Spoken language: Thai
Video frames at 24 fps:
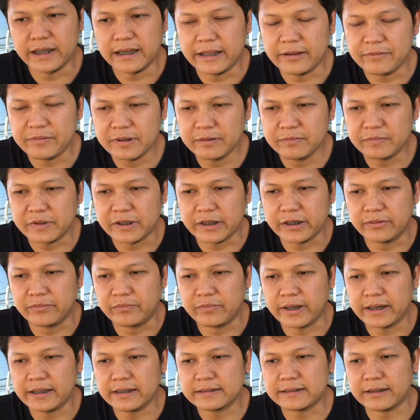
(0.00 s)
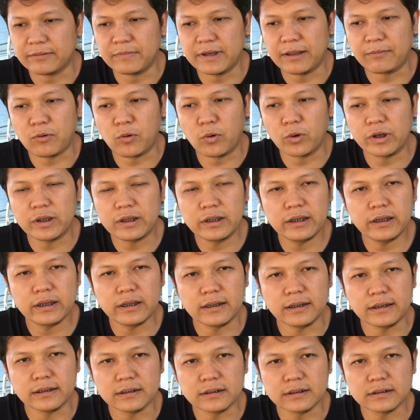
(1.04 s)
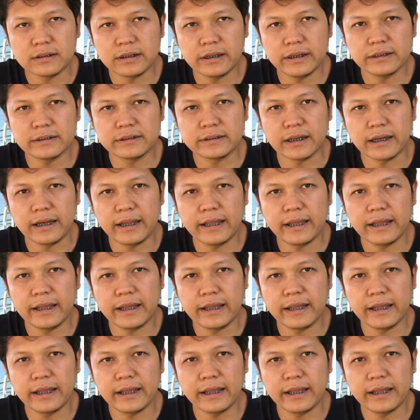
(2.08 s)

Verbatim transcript: มีอะไรเพิ่มเติมไหมสำหรับคนที่ที่